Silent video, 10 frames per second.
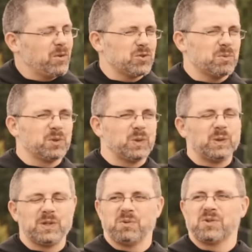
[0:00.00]
Te osoby, które
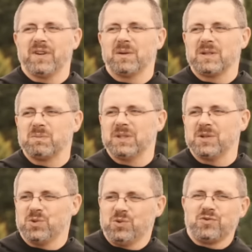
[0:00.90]
tutaj spoczywają na
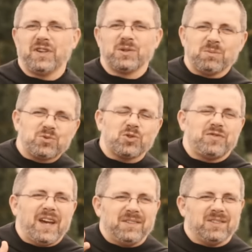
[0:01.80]
cmentarzu już wiedzą coś
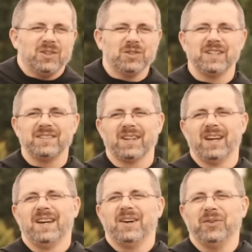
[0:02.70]
więcej od nas,
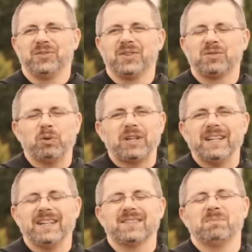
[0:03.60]
o tych
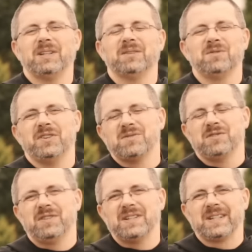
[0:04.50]
spotkaniach z Panem twarzą
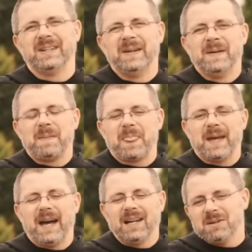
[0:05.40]
w twarz,
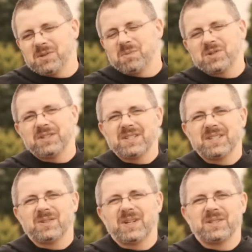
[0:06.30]
ale być może też
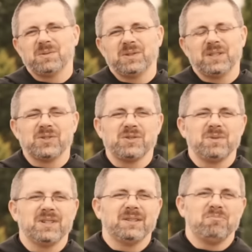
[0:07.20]
jest okazją do tego,
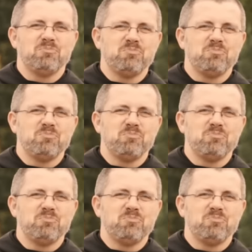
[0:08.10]
żeby